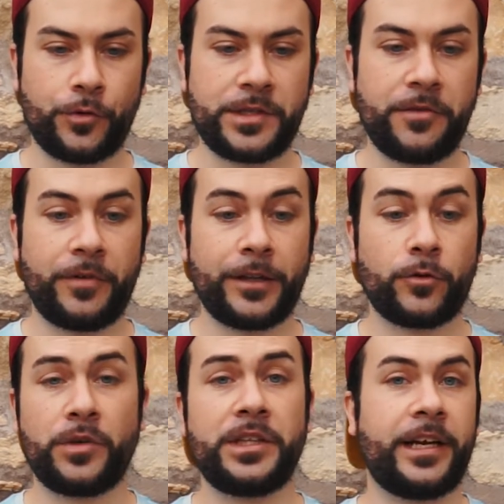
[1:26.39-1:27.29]
questo
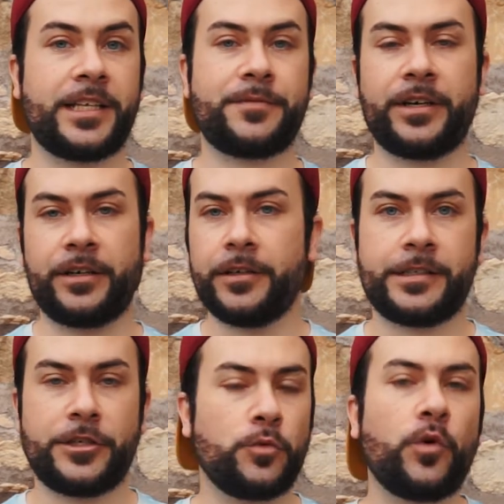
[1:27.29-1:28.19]
effetto quindi Razvan
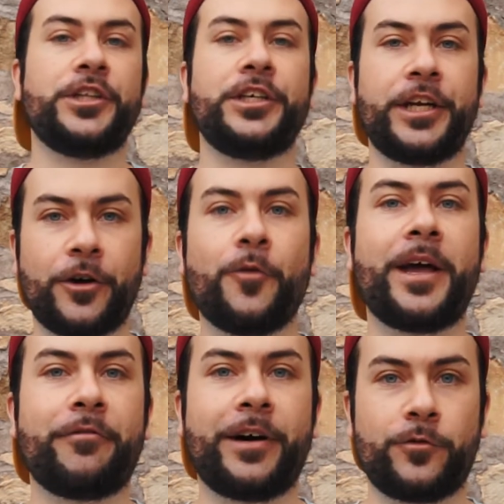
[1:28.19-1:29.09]
se ci vuoi dire come
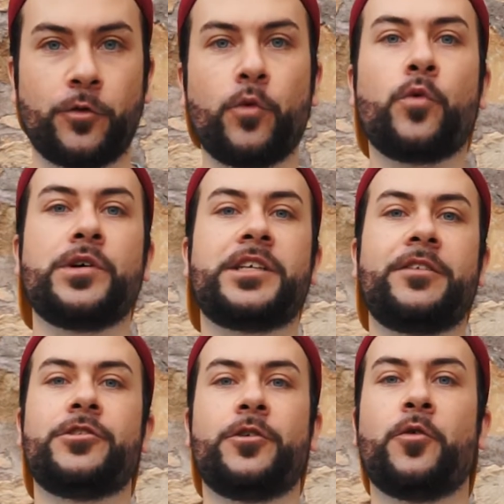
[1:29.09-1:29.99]
hai fatto comunque
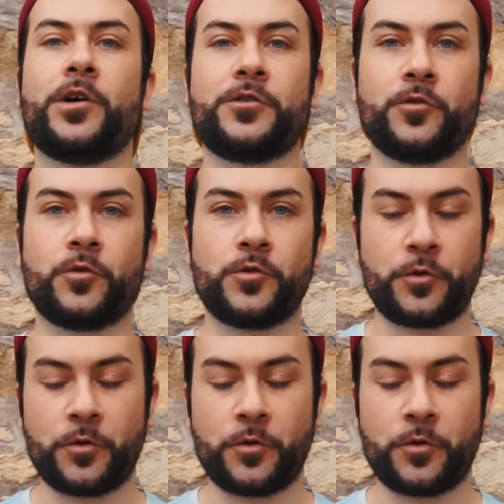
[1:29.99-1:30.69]
scrivicelo qua sotto sui